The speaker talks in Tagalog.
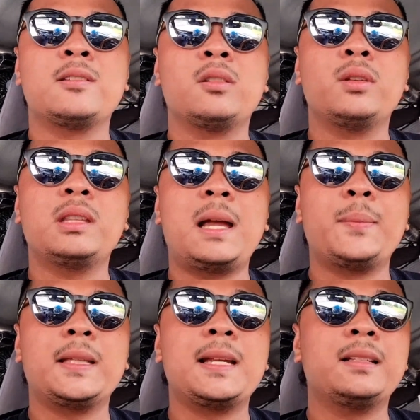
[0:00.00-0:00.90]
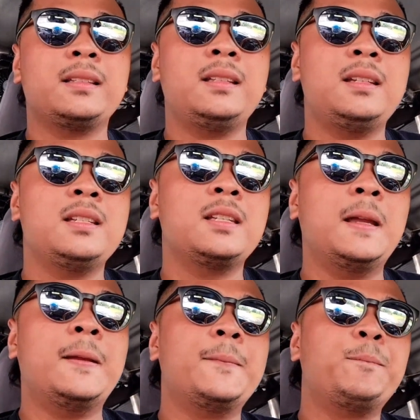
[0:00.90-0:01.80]
So yung topic natin is
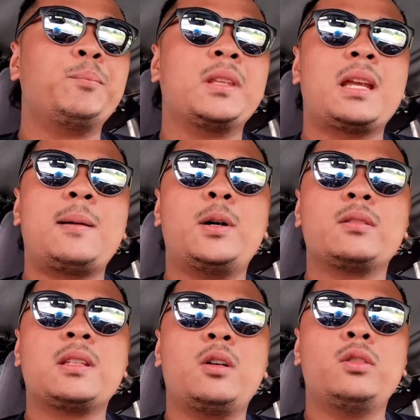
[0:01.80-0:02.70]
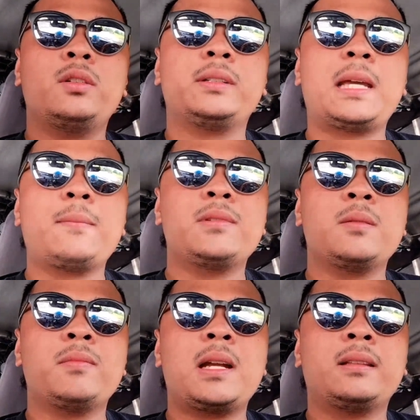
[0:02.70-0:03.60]
about sa owner type
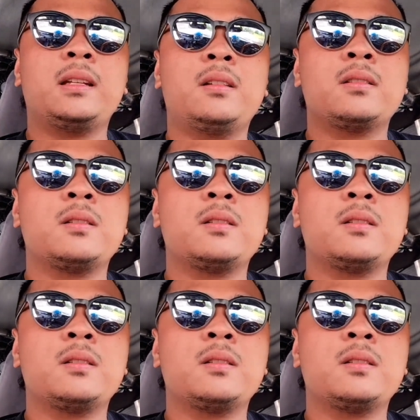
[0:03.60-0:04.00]
jeep natin. No?